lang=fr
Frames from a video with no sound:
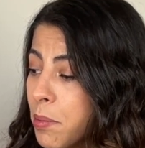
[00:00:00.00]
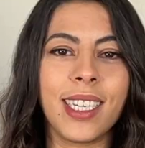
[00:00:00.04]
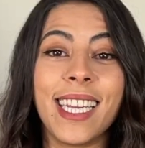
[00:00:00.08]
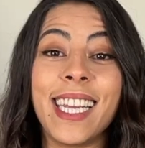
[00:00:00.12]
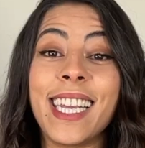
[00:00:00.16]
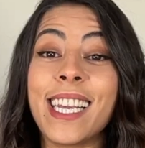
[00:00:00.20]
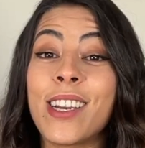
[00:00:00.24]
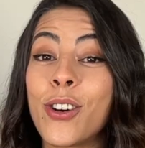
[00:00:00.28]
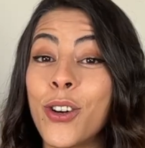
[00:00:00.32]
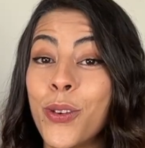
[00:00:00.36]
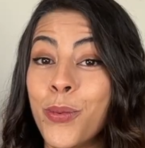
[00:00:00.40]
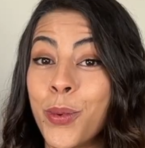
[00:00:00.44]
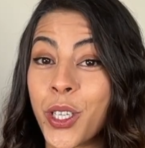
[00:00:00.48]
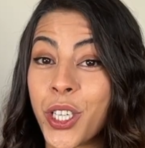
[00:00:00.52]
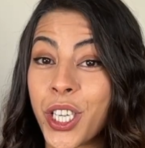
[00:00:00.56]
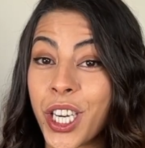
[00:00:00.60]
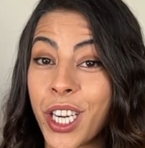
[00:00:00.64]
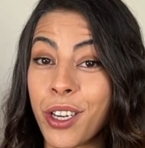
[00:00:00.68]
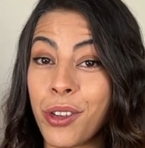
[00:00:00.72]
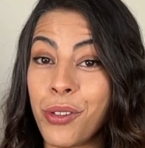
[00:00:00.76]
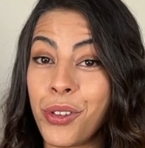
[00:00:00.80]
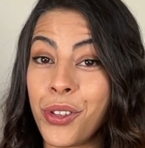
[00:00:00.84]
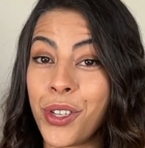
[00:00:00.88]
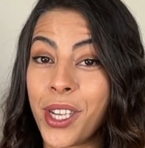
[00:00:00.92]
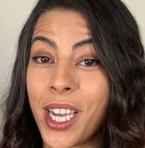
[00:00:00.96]
Et comment j'ai
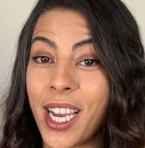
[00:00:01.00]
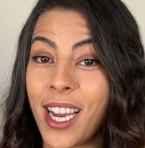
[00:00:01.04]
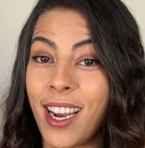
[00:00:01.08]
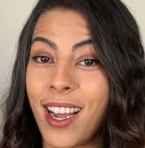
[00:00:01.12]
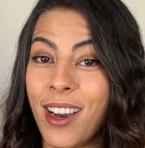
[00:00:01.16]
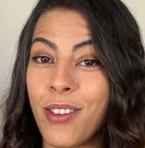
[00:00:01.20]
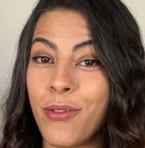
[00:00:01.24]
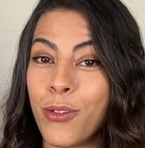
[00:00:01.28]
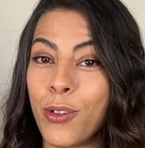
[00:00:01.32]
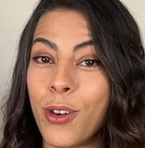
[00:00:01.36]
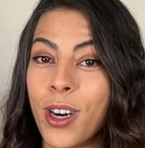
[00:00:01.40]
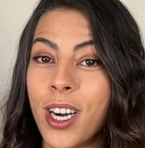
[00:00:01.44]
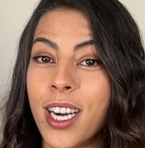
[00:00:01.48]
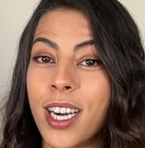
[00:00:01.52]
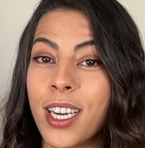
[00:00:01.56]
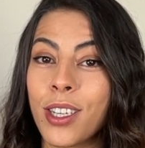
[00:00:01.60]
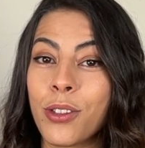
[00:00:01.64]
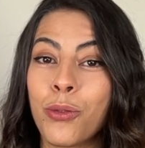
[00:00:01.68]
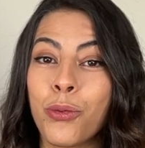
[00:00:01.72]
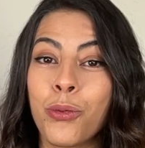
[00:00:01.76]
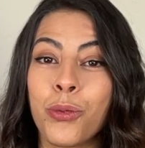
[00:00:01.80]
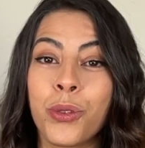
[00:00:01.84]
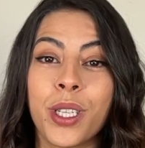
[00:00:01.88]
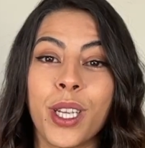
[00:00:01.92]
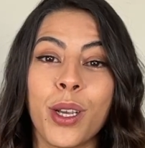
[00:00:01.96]
réussi à l'avoir
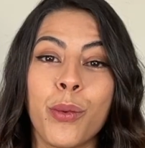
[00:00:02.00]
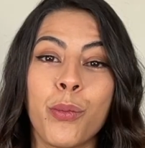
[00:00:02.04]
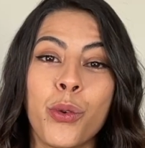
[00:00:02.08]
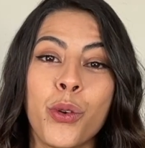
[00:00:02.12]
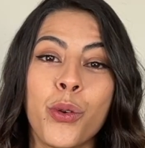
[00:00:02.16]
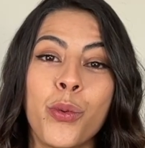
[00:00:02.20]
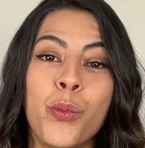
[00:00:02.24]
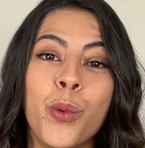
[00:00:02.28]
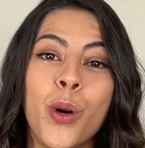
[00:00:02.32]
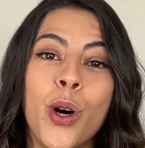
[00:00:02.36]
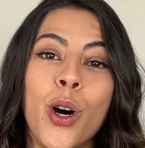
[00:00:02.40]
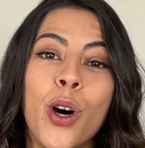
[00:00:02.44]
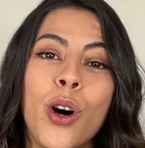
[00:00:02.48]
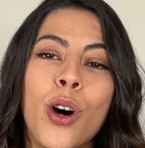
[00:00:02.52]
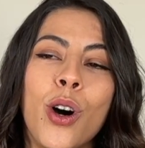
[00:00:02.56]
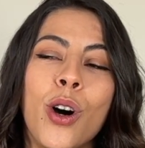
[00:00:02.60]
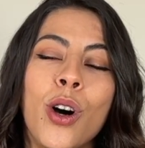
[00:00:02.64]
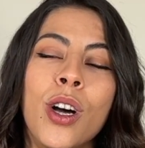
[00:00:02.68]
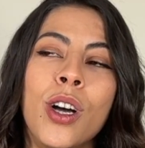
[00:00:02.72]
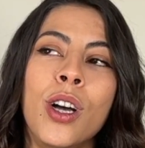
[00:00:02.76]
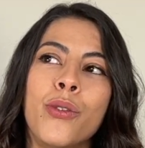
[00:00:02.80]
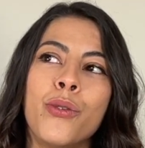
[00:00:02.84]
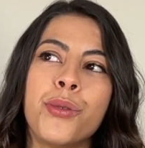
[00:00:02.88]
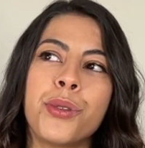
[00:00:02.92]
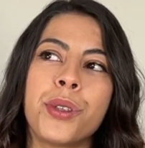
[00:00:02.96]
Tout simplement,
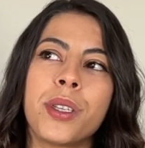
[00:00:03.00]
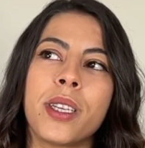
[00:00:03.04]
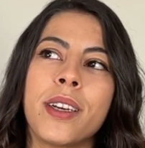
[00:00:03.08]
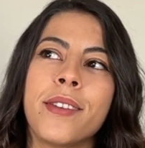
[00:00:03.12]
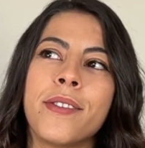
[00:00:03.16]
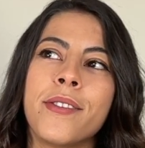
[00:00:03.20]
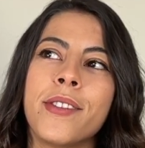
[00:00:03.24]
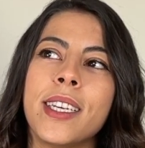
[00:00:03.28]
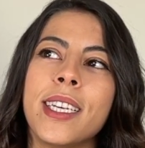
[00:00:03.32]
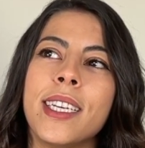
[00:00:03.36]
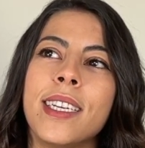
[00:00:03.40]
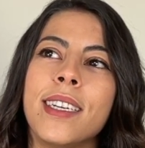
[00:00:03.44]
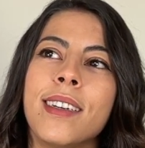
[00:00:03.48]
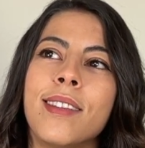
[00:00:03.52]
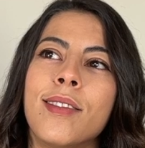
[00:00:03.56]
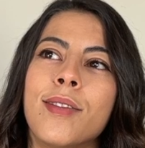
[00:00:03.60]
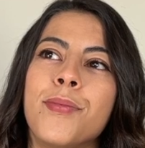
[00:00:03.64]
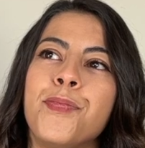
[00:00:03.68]
vous savez,